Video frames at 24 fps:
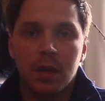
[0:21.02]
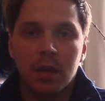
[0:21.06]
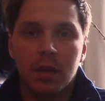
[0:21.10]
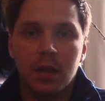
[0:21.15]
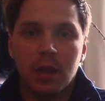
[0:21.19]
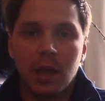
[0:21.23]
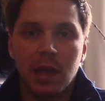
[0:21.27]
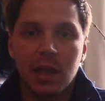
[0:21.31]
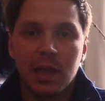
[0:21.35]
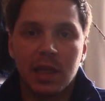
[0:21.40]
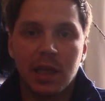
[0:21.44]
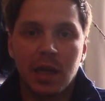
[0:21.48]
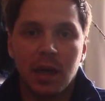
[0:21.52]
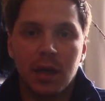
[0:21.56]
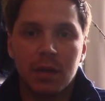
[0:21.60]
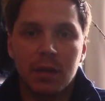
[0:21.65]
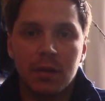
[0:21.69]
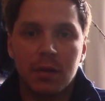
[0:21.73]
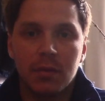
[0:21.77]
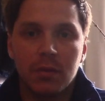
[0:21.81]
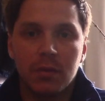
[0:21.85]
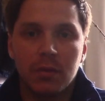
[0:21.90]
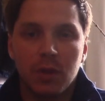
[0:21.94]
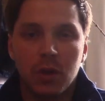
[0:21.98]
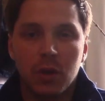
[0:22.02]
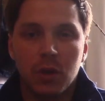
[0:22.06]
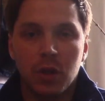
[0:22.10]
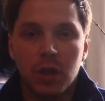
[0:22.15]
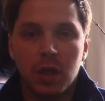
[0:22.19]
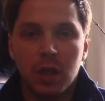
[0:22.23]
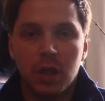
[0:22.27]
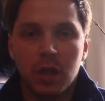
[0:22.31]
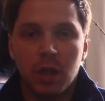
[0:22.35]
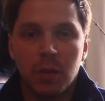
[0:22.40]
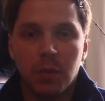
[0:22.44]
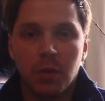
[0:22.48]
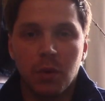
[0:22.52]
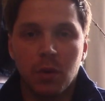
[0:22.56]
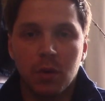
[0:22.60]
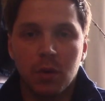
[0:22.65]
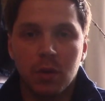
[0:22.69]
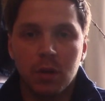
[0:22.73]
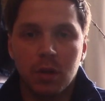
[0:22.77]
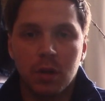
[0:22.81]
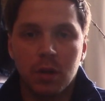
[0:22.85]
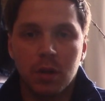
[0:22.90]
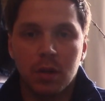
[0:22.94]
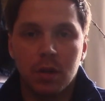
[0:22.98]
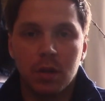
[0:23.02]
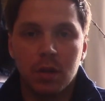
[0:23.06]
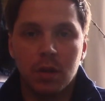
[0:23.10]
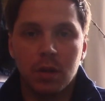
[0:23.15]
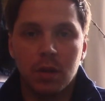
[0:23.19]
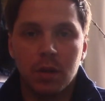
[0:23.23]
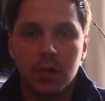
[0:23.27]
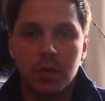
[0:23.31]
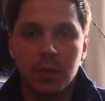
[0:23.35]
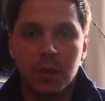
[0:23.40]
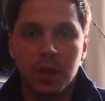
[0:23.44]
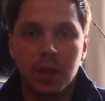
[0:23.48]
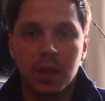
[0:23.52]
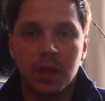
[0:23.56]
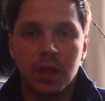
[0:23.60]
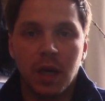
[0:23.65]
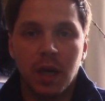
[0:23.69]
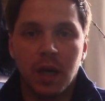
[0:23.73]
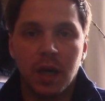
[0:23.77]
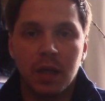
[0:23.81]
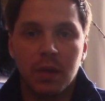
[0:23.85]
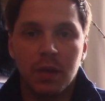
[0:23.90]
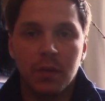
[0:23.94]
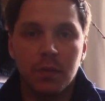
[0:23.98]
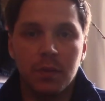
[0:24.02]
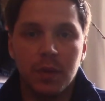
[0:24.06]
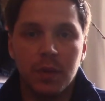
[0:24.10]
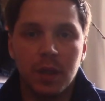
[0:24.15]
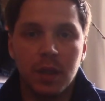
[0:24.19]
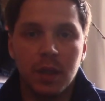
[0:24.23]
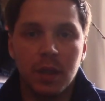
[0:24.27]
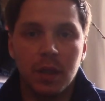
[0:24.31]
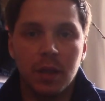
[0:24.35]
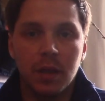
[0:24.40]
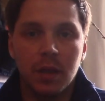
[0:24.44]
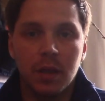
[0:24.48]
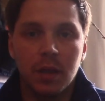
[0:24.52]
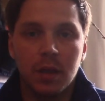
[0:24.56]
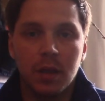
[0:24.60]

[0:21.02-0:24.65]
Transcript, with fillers: Das kann verschiedene Punkte beinhalten wie